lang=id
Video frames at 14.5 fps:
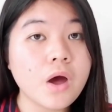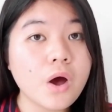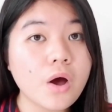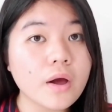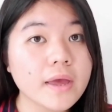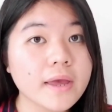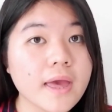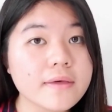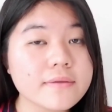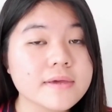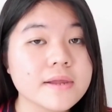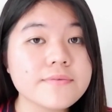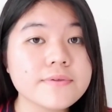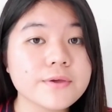Oke okay
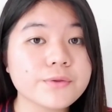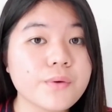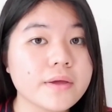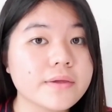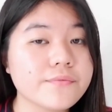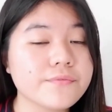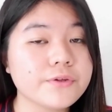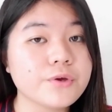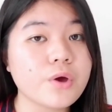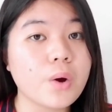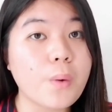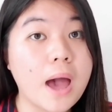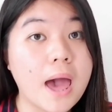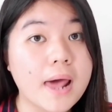guys, jadi segitu aja
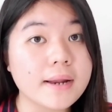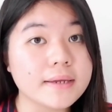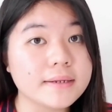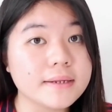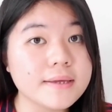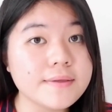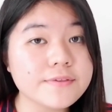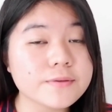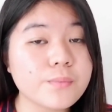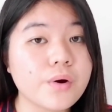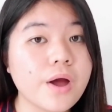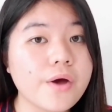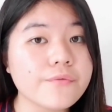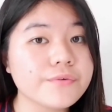video aku hari ini.
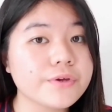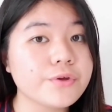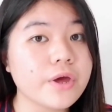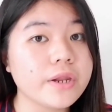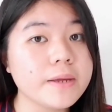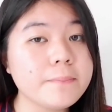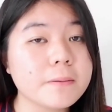Semoga video ini